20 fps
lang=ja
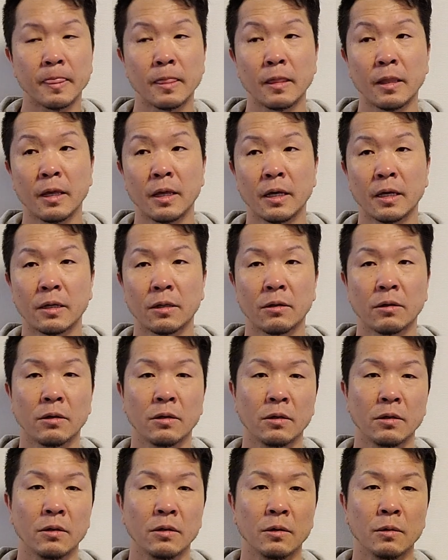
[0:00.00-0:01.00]
うん、で、
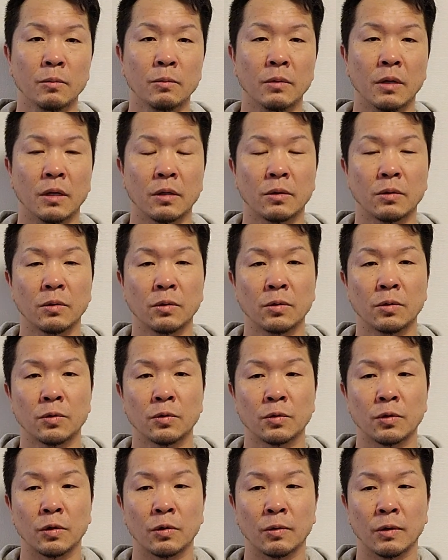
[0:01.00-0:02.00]
まあ今日の
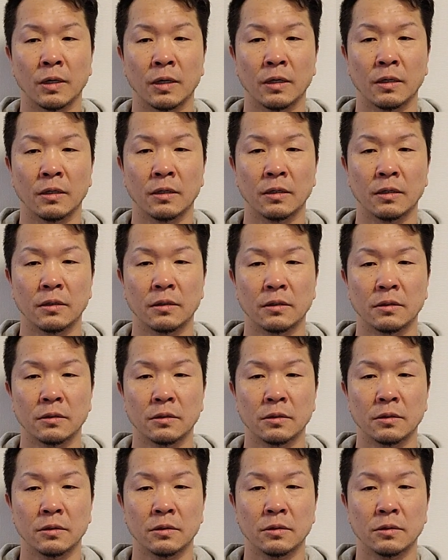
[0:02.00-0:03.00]
予定は、
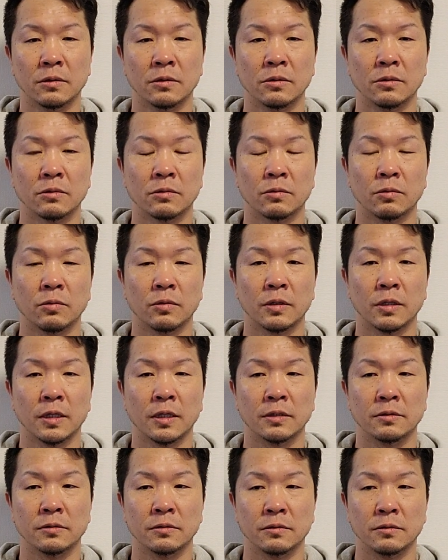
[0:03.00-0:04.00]
とりあ
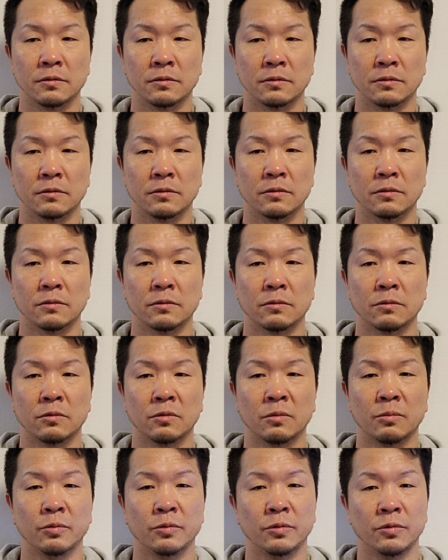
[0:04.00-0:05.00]
えず、こ
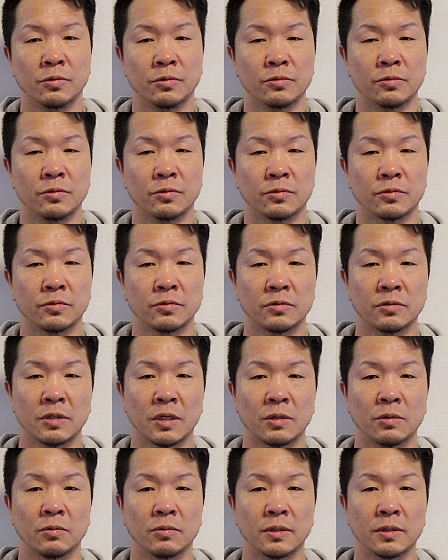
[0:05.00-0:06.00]
の Vlog を作っ
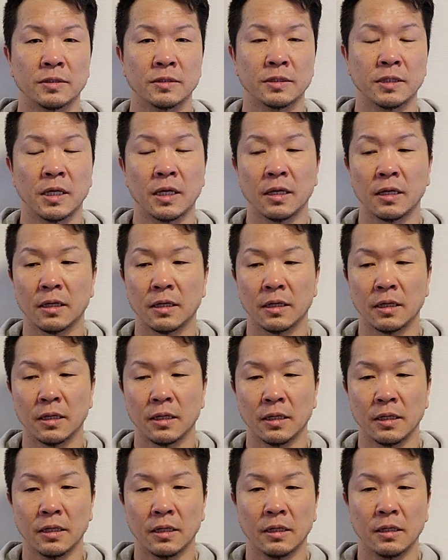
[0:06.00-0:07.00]
た後ですね、
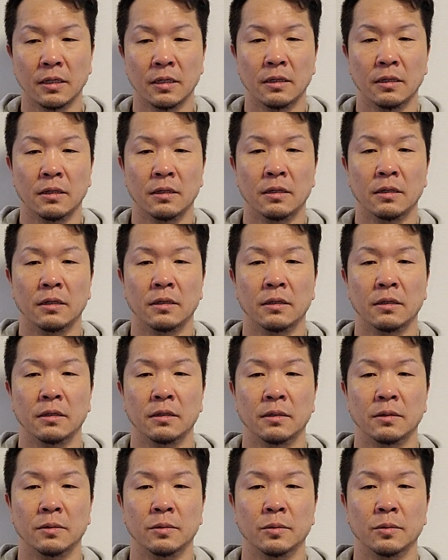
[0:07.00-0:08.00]
あ
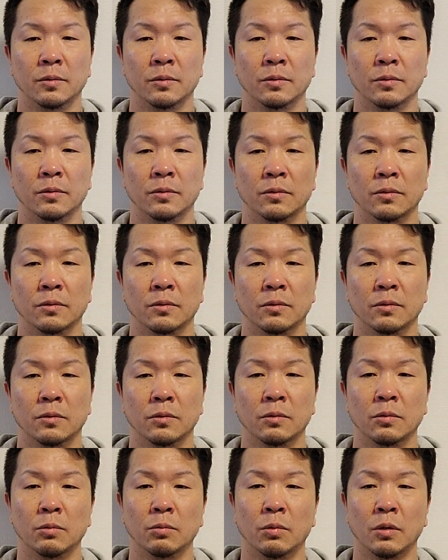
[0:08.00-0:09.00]
の、
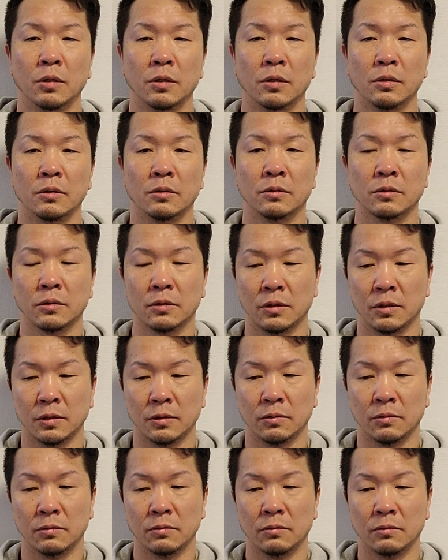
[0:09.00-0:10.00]
まあ、
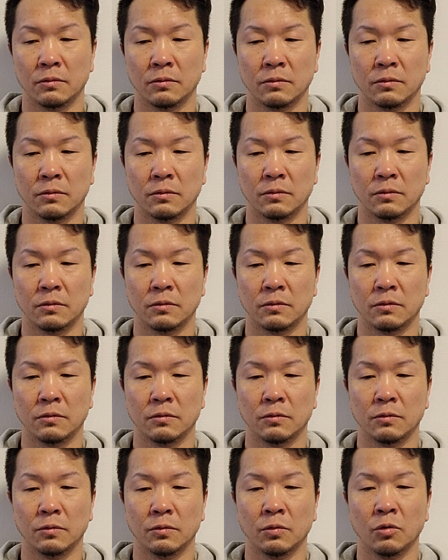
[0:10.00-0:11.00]
あの、
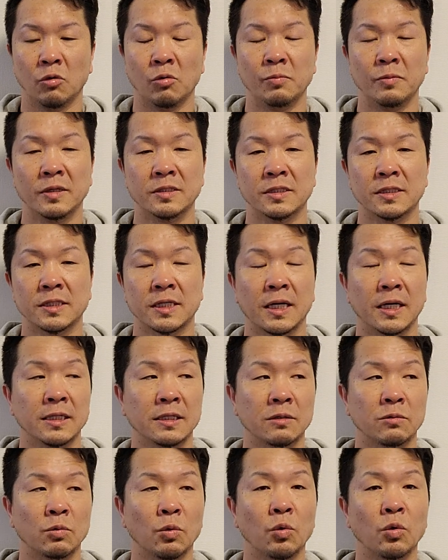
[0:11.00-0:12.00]
ホームページに書
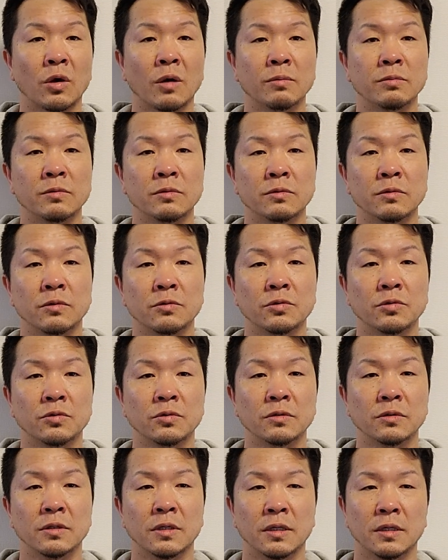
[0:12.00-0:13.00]
いた10日分のじ、